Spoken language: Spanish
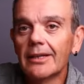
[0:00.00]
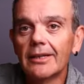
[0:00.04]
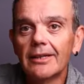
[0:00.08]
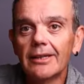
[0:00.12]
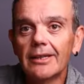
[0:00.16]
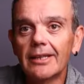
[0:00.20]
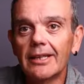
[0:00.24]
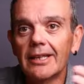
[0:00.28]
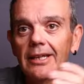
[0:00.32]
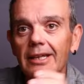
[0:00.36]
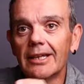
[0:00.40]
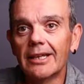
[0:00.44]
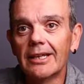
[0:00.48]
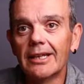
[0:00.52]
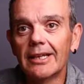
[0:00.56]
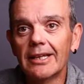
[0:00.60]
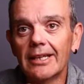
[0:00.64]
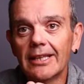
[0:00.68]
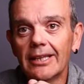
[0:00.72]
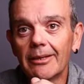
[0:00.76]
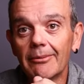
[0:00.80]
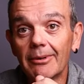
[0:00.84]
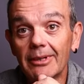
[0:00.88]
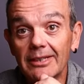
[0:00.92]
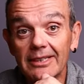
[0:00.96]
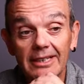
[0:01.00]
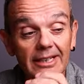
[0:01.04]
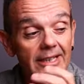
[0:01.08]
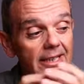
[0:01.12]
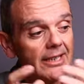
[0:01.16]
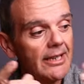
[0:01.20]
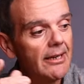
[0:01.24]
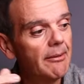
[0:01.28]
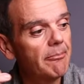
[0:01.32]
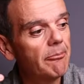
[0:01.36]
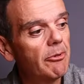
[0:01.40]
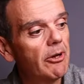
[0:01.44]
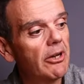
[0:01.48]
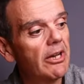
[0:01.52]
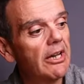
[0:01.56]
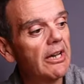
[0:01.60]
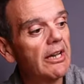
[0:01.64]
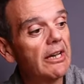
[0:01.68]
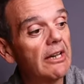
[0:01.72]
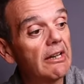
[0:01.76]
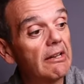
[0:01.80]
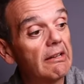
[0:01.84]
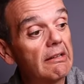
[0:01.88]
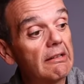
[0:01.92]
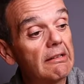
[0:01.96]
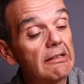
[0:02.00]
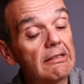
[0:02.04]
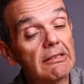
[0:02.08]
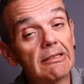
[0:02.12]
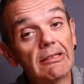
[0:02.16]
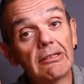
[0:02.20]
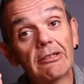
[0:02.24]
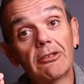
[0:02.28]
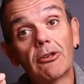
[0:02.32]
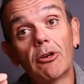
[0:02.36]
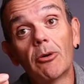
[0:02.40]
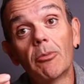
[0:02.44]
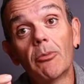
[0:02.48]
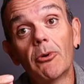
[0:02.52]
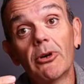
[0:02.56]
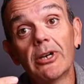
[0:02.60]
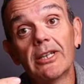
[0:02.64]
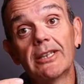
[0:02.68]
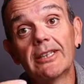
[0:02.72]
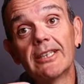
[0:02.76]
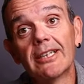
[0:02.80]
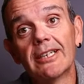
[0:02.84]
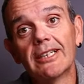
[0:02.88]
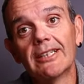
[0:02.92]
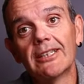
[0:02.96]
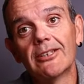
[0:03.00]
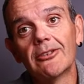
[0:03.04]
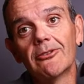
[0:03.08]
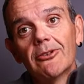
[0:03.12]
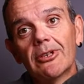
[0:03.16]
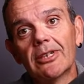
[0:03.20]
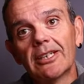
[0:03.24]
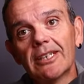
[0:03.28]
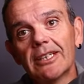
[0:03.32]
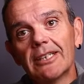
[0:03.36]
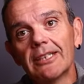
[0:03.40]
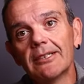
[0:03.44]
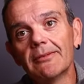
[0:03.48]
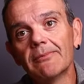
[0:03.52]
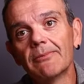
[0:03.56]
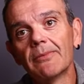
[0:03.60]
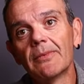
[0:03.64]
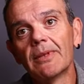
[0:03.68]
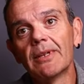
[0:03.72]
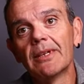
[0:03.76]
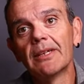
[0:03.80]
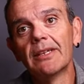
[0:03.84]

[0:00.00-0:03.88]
de, batería, pues como este que tengo aquí.